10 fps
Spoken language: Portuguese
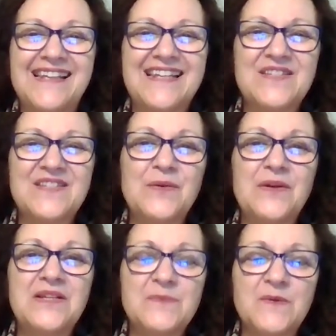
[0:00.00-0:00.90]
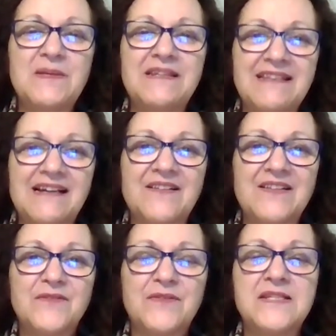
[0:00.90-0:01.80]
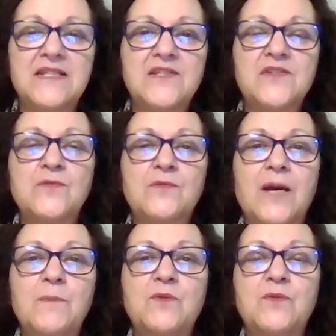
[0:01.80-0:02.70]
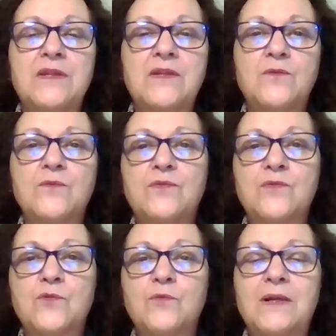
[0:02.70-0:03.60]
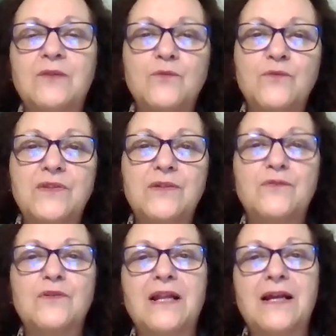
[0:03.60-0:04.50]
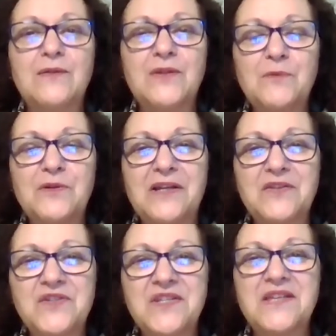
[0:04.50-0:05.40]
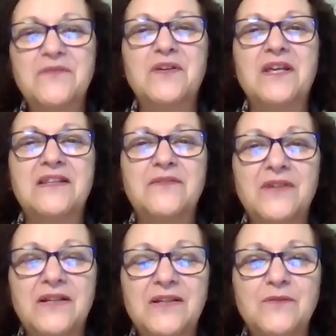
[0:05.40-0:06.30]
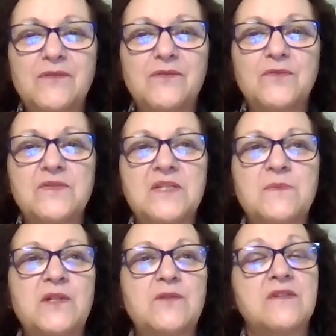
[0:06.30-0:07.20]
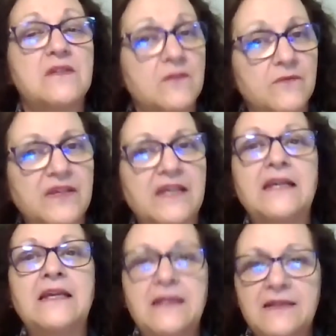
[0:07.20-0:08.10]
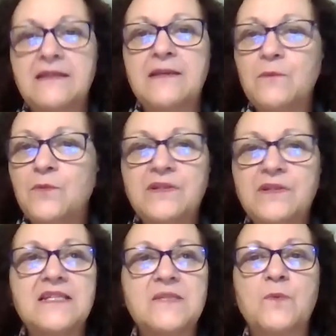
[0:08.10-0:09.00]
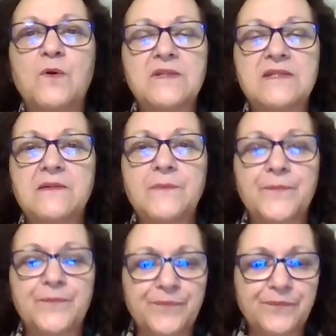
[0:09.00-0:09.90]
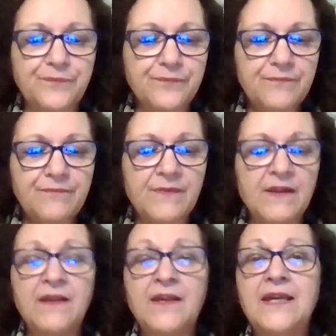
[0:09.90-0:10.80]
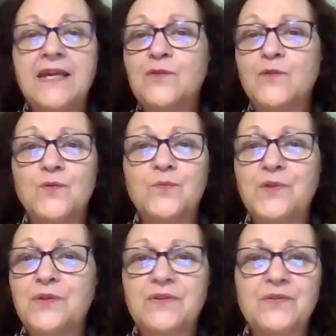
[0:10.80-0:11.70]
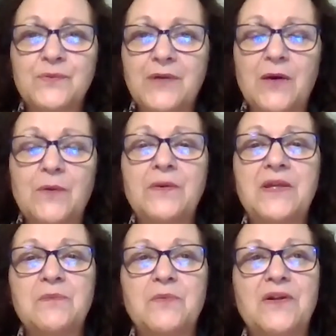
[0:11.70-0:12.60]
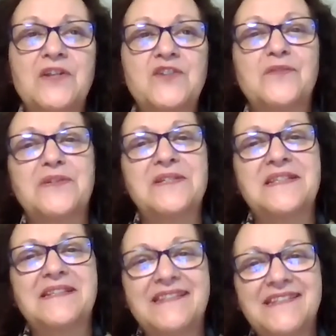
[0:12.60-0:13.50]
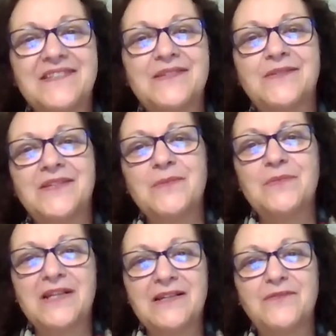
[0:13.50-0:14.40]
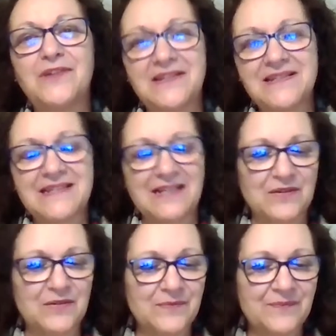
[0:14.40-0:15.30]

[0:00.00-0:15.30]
É só experimentar, fazer disso um hábito. Então, eu estou com uma dúvida, vou lá, eu dou uma olhadinha, ver o que está falando o livro dos Espíritos, vocês vão ver. Tem muita resposta e é tudo muito atual, embora já faça tanto tempo que ele foi lançado.